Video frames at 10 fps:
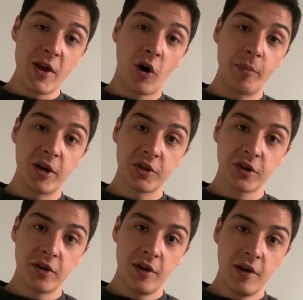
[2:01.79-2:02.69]
meilleur
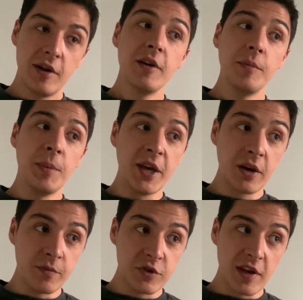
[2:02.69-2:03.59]
peintre, mais
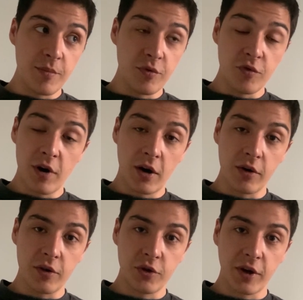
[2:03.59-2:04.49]
comme vous avez pu
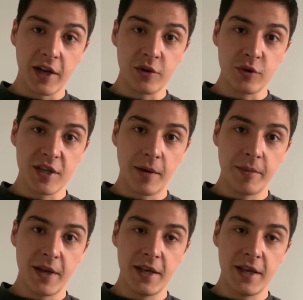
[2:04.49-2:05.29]
voir sur quelques armées,